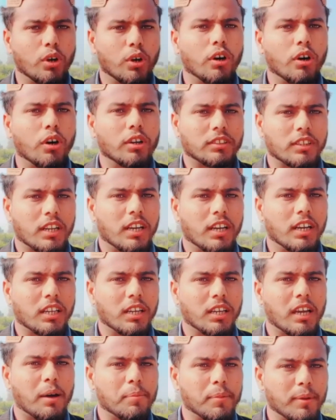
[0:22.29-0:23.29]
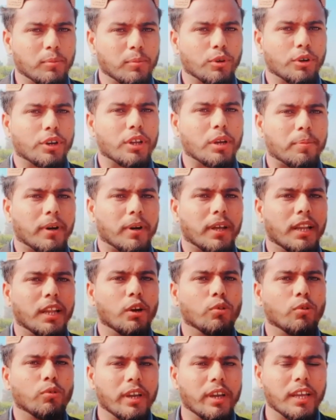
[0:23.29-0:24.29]
और तरह के आपने मुर्गे पाले
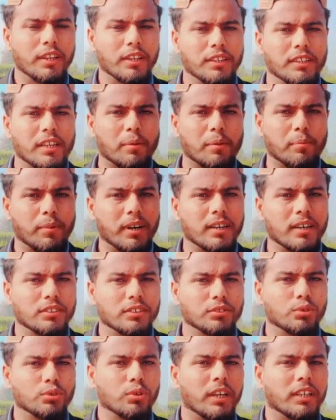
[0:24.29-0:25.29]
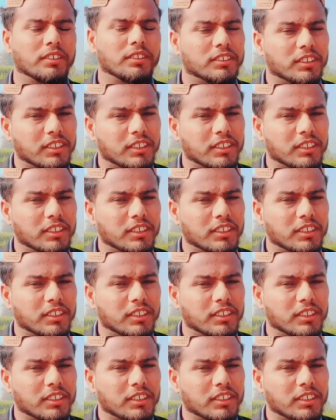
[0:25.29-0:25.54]
हुए हैं या बर्ड्स जो हैं